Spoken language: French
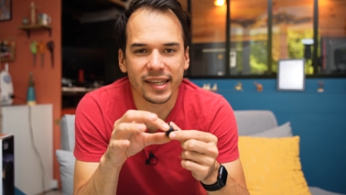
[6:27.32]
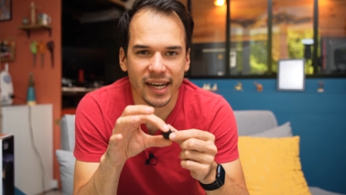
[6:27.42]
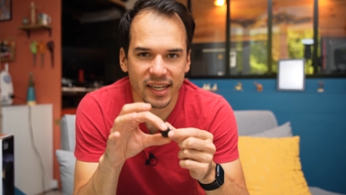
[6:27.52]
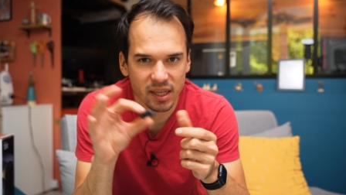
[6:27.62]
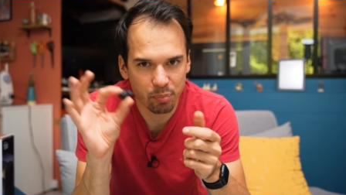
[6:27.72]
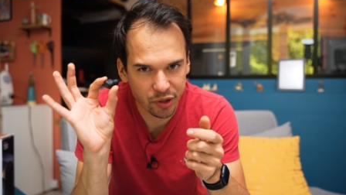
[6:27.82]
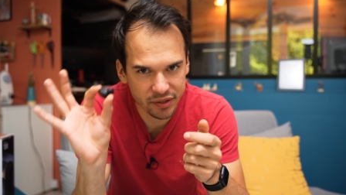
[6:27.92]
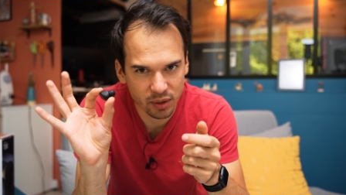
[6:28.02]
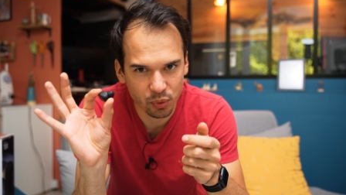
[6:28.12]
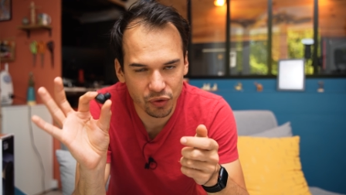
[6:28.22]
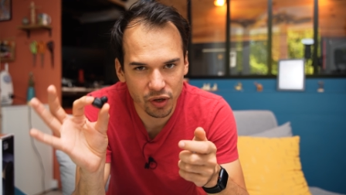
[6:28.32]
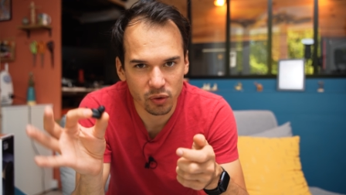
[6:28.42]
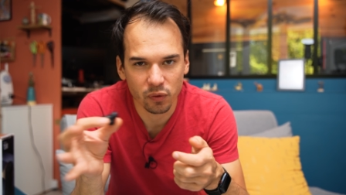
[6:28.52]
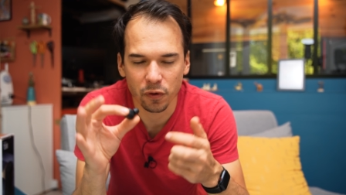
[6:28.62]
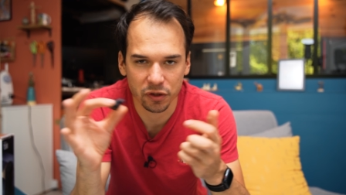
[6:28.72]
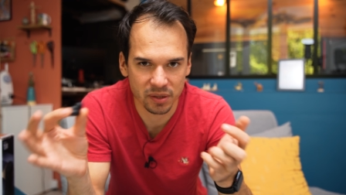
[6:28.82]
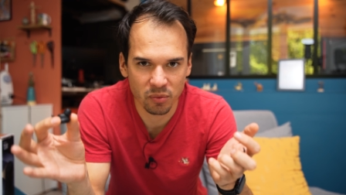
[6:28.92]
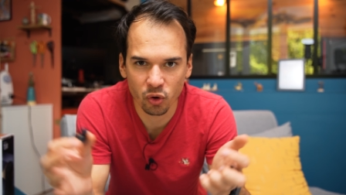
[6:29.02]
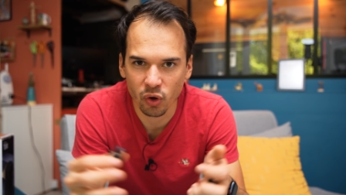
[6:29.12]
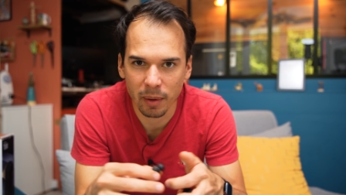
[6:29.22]
Ça reste des petits écouteurs, donc
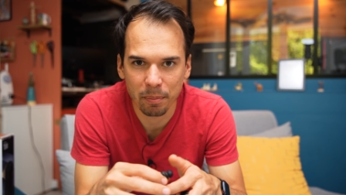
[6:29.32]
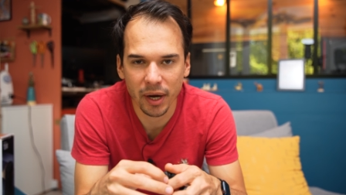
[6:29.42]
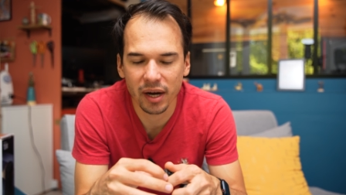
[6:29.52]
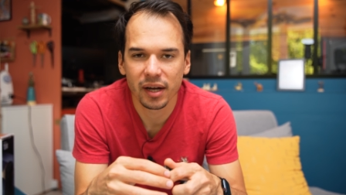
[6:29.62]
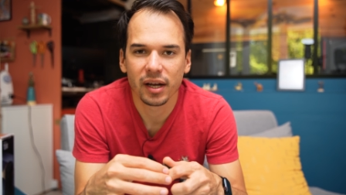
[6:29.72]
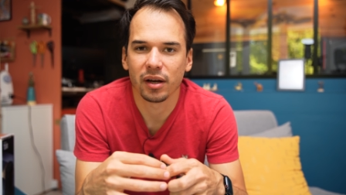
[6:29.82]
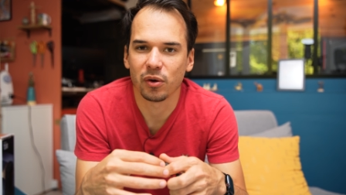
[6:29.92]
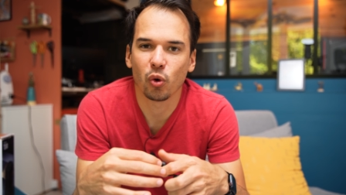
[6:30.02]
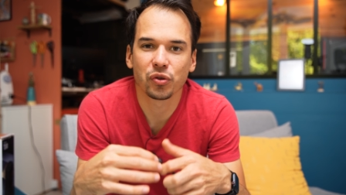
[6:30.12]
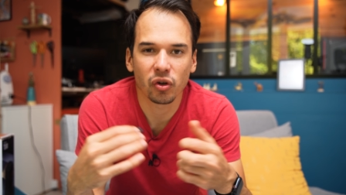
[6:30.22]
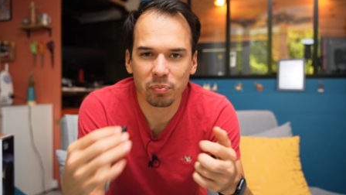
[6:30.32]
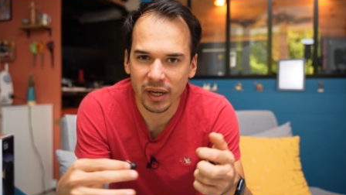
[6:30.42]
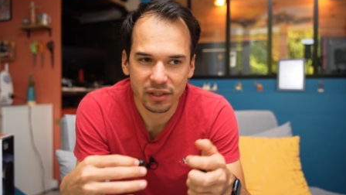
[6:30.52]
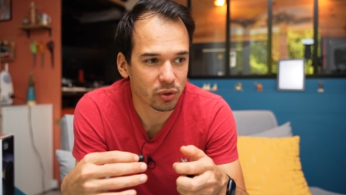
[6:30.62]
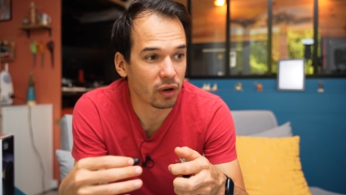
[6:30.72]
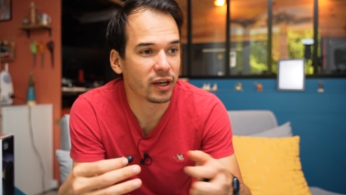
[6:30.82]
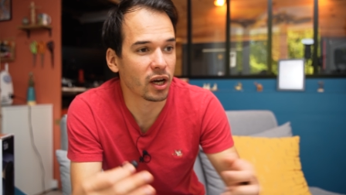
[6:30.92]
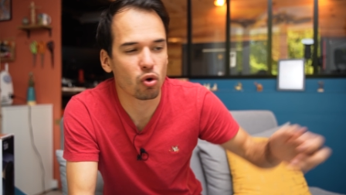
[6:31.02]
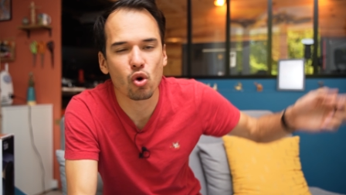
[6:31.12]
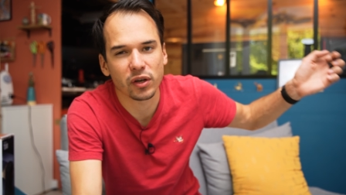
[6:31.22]
forcément, on n'aura pas euh, autant de basses qu'avec
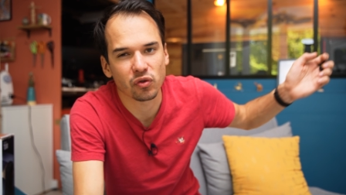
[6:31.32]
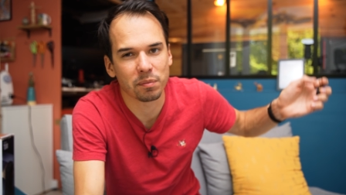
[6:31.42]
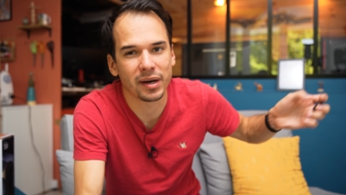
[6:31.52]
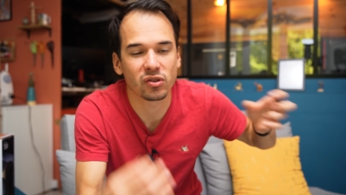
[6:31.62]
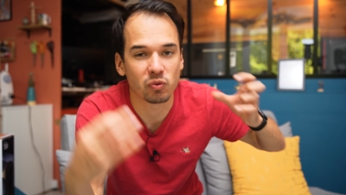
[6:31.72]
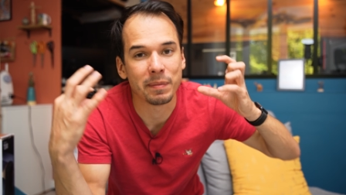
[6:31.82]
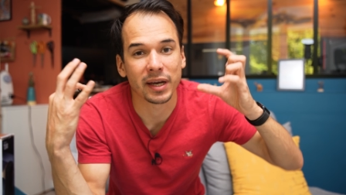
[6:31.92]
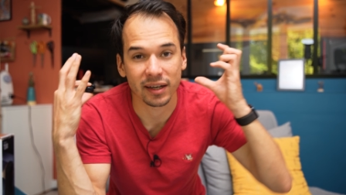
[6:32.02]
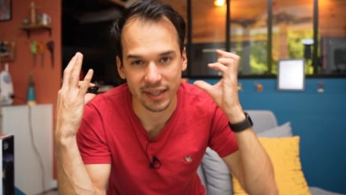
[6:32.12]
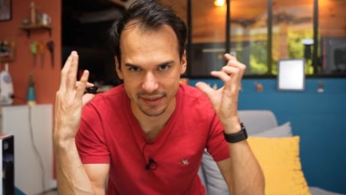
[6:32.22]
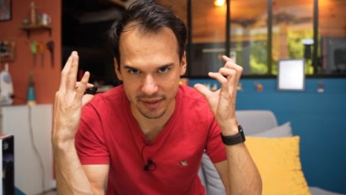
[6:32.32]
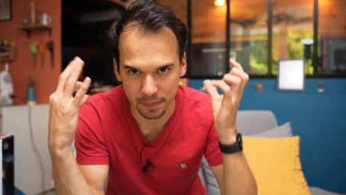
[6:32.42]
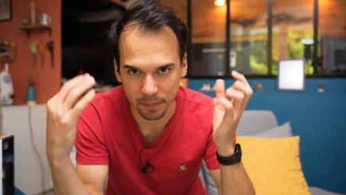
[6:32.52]
un gros caisson de basse ou même avec un casque.